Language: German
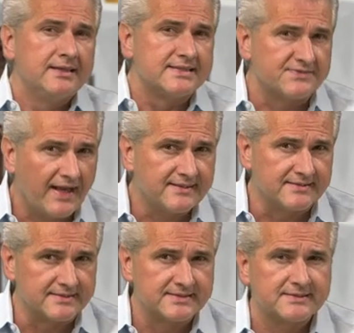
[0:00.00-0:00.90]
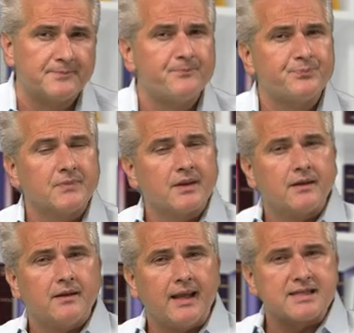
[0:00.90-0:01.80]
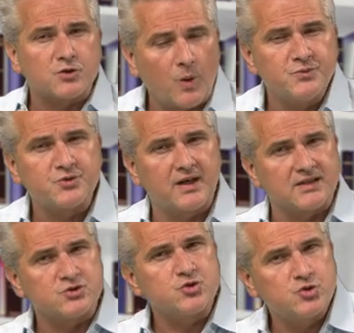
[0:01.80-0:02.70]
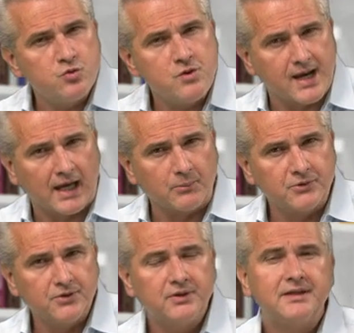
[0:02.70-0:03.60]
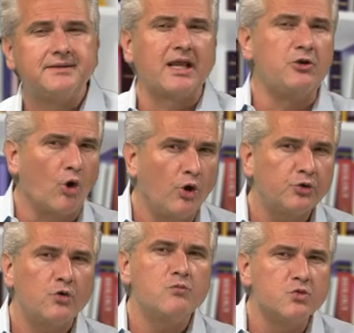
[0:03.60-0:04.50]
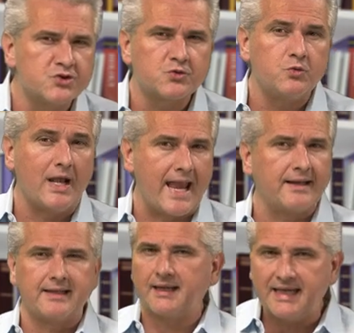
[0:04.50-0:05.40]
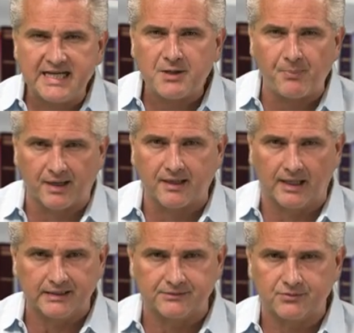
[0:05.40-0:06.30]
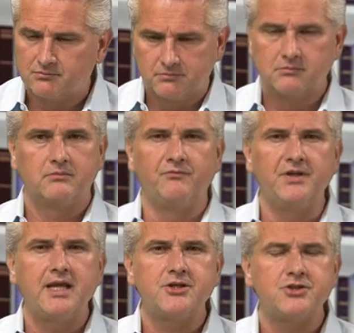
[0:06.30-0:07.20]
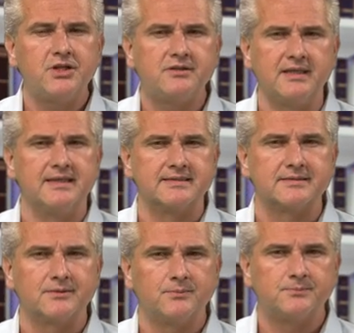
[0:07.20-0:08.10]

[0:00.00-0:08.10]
Zweitens, es kommt zu einer Zunahme der neuromuskulären Erregbarkeit. Wie geschieht dies?